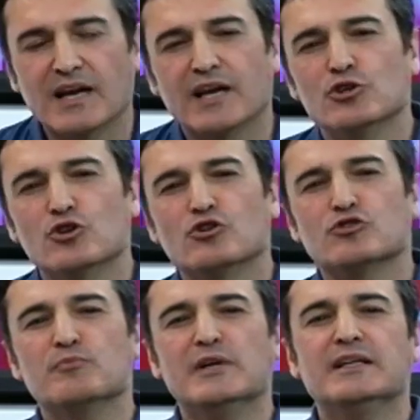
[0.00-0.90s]
año
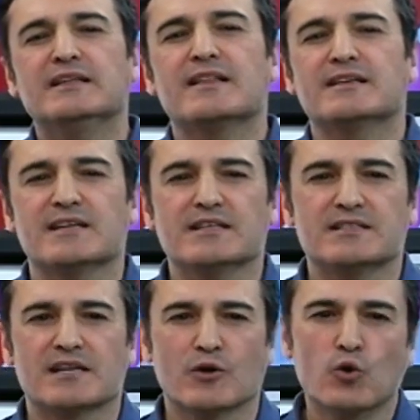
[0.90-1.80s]

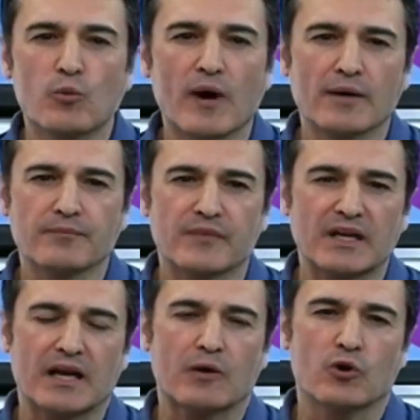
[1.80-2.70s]
2016 en Cuba
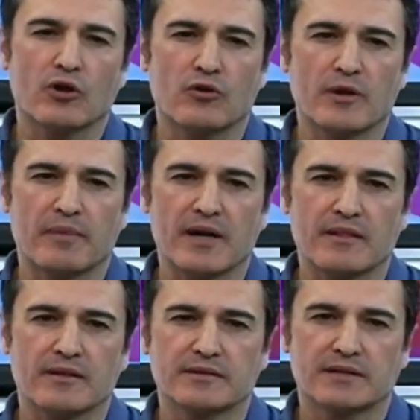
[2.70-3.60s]
el acuerdo de
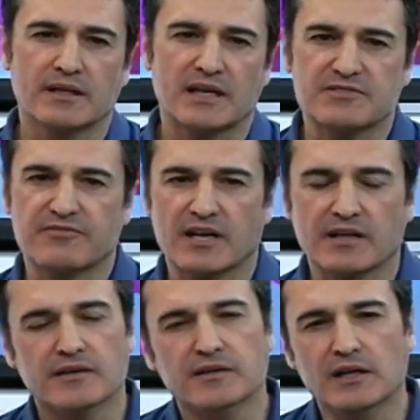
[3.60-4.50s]
paz entre las
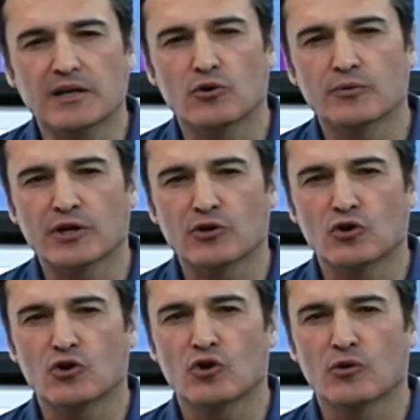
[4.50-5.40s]
FARC y el
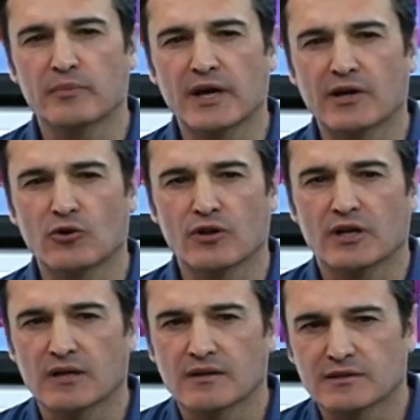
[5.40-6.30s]
gobierno colombiano
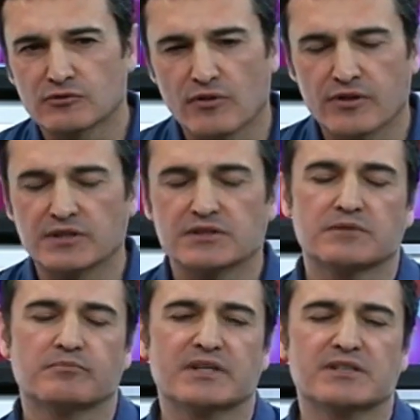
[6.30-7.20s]
del entonces
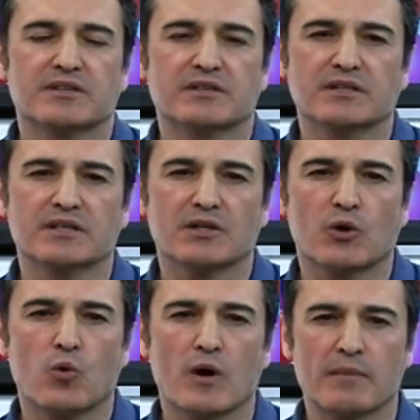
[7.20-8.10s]
presidente
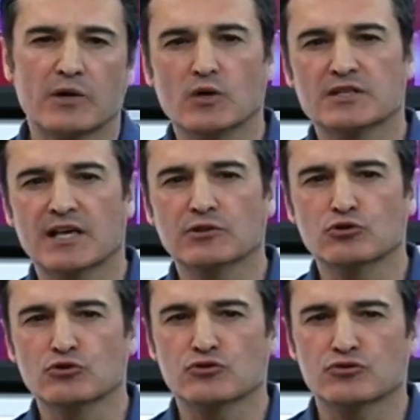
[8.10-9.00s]
Juan Manuel
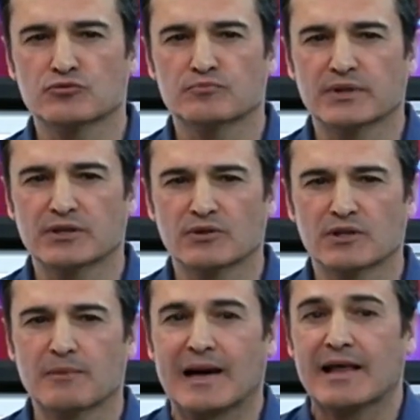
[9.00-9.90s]
Santos, pero
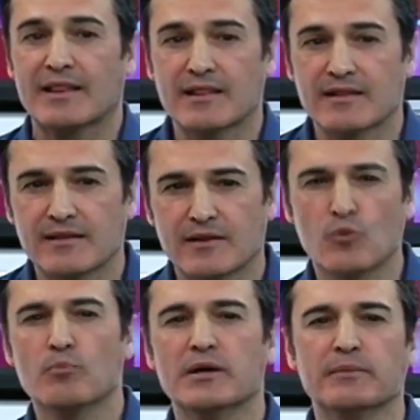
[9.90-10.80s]
el balance de
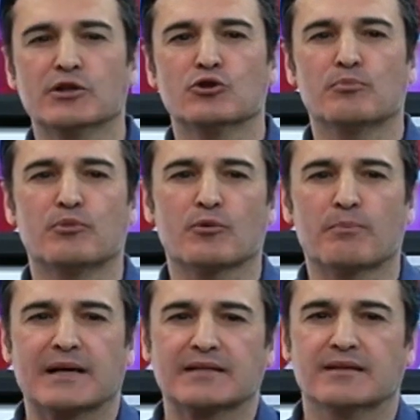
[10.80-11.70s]
cumplimiento por
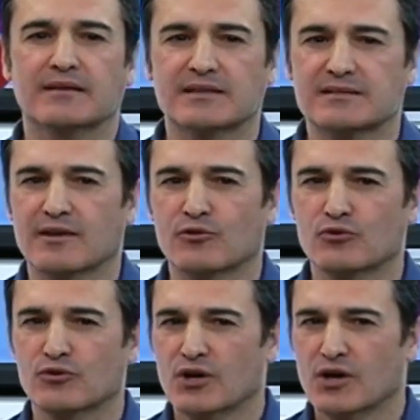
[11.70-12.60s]
parte del
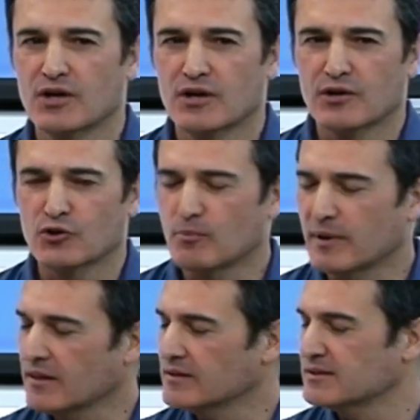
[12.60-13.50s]
Estado no
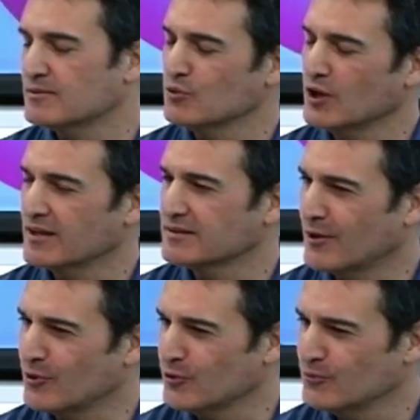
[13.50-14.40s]
parece ser muy
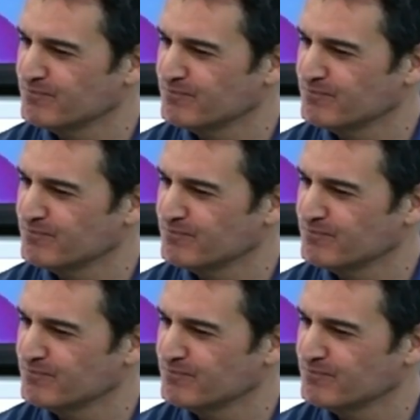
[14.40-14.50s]
alentador, ¿no?